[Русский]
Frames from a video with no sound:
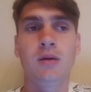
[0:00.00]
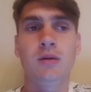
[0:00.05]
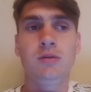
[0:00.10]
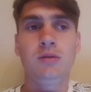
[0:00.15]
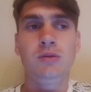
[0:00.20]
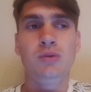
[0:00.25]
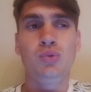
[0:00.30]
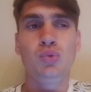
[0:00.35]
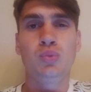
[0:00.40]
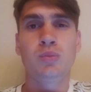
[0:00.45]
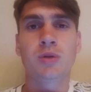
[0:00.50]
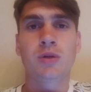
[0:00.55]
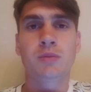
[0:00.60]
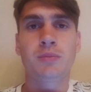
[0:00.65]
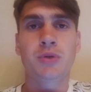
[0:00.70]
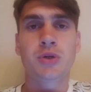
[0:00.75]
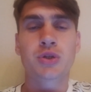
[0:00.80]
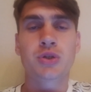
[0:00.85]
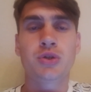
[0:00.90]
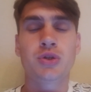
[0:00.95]
думал,
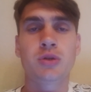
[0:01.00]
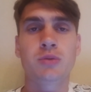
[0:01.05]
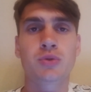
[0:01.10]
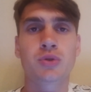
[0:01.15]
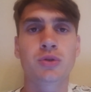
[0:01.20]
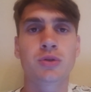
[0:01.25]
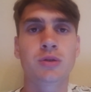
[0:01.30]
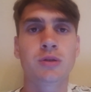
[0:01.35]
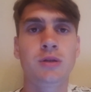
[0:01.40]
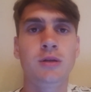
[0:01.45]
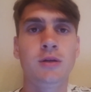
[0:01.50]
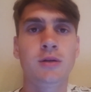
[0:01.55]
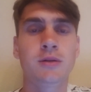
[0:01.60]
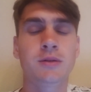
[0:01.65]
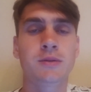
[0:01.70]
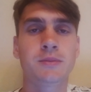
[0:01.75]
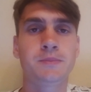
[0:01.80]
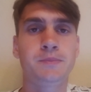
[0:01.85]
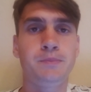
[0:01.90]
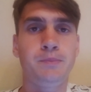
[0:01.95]
прежде чем что-то
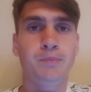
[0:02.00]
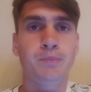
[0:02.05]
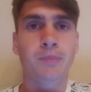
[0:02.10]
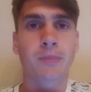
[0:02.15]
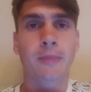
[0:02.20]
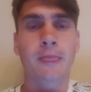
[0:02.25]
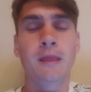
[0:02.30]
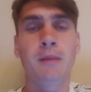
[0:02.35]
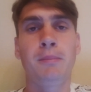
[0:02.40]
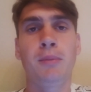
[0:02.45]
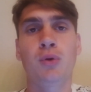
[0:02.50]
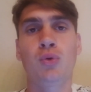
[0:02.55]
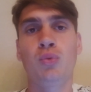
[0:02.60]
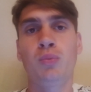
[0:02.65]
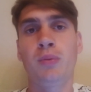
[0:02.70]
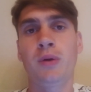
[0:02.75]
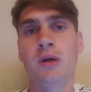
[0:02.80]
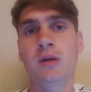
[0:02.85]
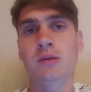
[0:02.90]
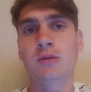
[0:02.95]
делать,
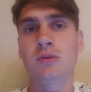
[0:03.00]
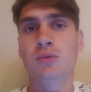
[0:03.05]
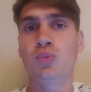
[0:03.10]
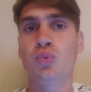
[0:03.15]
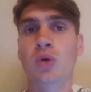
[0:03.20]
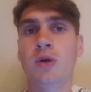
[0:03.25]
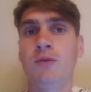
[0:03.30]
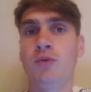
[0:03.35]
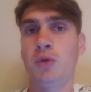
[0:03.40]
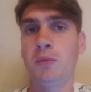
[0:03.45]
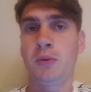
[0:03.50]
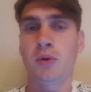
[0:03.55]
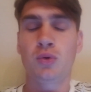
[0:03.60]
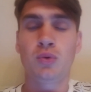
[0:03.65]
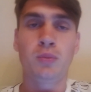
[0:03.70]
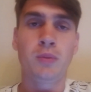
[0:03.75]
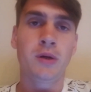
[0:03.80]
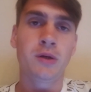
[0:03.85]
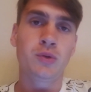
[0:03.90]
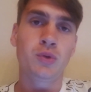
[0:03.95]
покупать, у кого
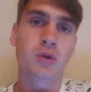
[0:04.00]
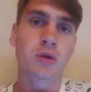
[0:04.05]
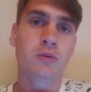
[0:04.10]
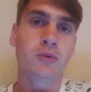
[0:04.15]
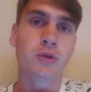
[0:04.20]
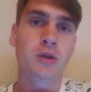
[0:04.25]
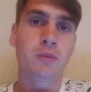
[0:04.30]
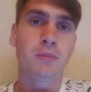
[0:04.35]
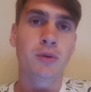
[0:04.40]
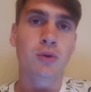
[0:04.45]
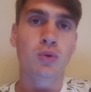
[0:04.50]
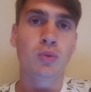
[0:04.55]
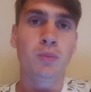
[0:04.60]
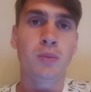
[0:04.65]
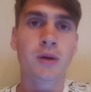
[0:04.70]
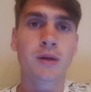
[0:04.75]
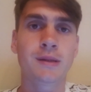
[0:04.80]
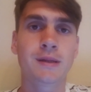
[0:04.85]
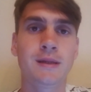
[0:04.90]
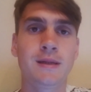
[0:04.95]
покупать, у кого не
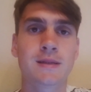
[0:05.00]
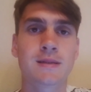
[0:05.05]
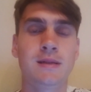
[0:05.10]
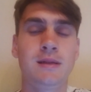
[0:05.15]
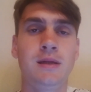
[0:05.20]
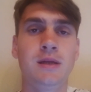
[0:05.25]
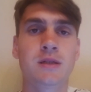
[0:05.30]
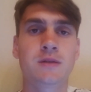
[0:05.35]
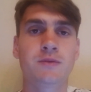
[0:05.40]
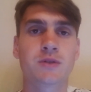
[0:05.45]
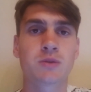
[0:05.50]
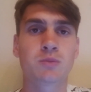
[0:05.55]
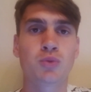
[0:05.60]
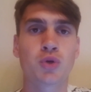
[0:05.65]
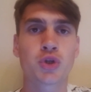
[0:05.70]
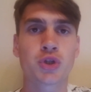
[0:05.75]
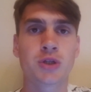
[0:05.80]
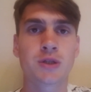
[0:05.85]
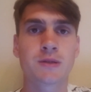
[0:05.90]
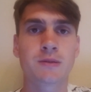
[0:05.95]
покупать, если есть
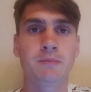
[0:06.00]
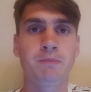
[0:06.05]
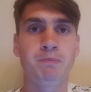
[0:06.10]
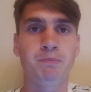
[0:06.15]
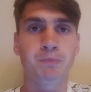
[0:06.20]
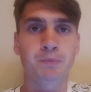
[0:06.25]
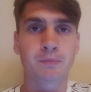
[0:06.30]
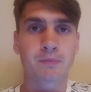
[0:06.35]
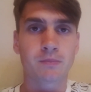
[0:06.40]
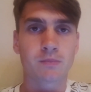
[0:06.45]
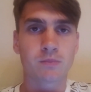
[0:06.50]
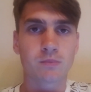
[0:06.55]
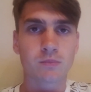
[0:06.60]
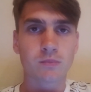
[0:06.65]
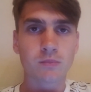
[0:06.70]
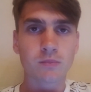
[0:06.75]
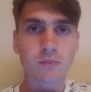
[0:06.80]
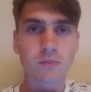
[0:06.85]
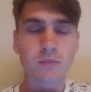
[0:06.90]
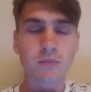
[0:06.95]
возможность
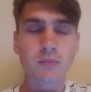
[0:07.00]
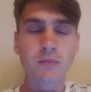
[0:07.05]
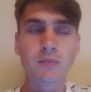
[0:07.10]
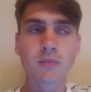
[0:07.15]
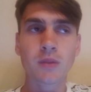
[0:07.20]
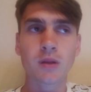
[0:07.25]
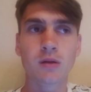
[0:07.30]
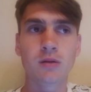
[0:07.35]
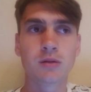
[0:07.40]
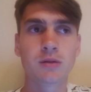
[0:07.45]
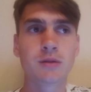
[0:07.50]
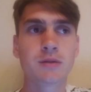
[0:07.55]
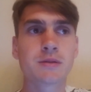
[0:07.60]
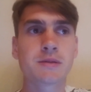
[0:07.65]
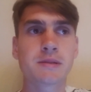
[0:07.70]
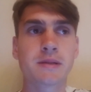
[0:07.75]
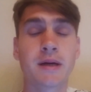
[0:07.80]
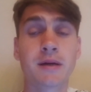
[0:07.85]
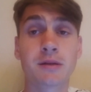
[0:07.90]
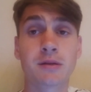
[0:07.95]
э,
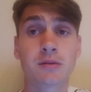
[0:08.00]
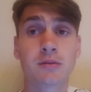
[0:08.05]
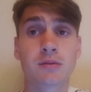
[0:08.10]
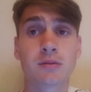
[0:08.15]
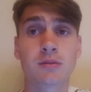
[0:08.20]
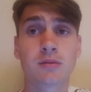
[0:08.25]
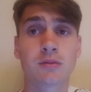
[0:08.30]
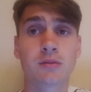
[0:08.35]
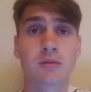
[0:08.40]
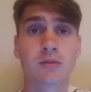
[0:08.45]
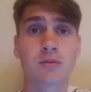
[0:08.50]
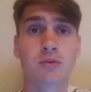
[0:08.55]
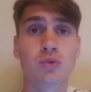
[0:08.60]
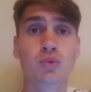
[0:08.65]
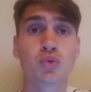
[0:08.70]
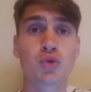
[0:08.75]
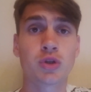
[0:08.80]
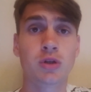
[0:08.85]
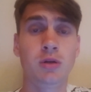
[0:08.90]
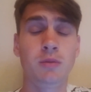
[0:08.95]
знать,
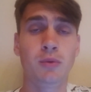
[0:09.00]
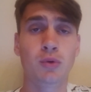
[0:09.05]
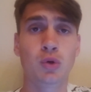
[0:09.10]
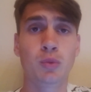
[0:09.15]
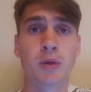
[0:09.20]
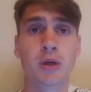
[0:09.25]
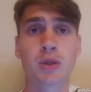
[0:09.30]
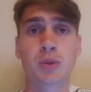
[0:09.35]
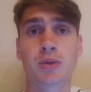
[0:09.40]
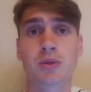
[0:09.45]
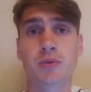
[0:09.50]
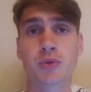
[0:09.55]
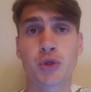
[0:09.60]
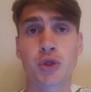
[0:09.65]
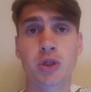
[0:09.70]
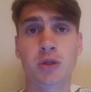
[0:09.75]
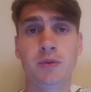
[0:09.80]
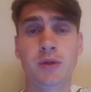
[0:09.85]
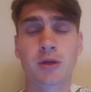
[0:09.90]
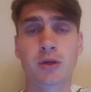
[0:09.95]
нужно ли покупать у этого
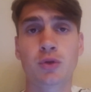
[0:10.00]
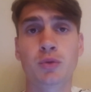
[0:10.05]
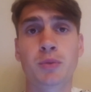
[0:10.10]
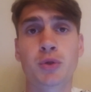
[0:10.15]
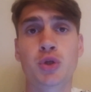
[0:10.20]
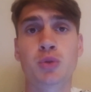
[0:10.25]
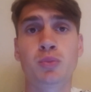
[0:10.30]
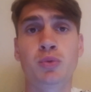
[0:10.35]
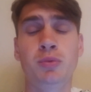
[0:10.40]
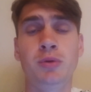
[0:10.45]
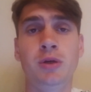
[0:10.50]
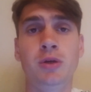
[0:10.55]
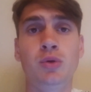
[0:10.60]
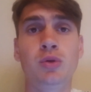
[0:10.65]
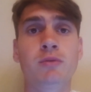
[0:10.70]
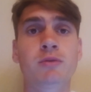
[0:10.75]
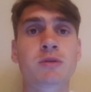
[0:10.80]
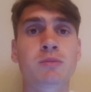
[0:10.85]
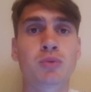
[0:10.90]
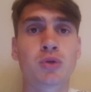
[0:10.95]
человека, то почему бы ею
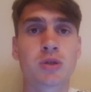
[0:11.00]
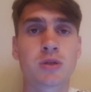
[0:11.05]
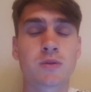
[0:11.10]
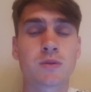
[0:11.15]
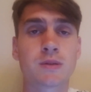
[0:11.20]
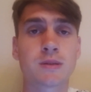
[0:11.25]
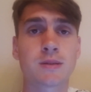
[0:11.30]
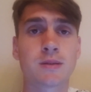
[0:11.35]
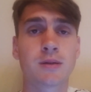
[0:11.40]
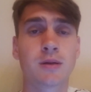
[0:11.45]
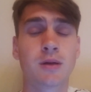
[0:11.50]
не воспользоваться.